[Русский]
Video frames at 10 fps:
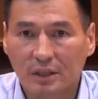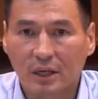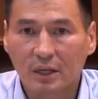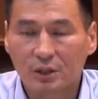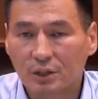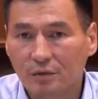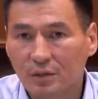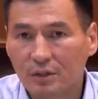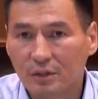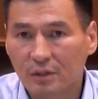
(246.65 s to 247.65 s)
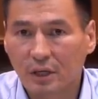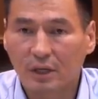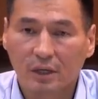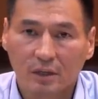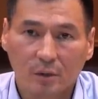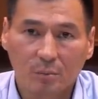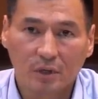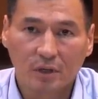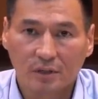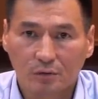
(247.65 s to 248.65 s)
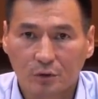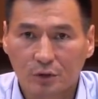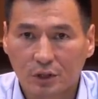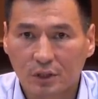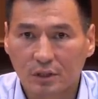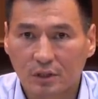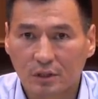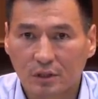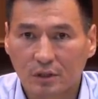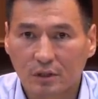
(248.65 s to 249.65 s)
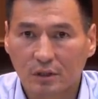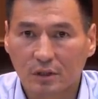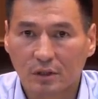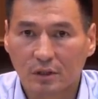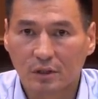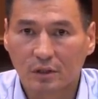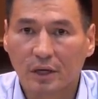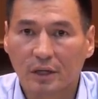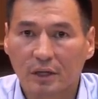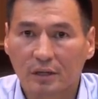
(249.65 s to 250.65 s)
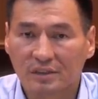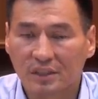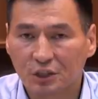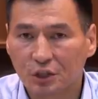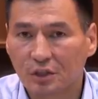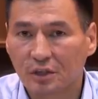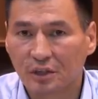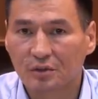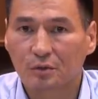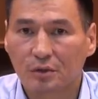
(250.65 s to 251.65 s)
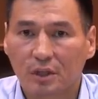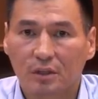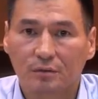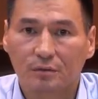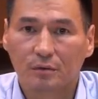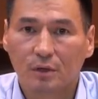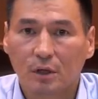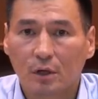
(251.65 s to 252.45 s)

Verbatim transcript: Я лично видел, какие там были разрушения и каких значительных результатов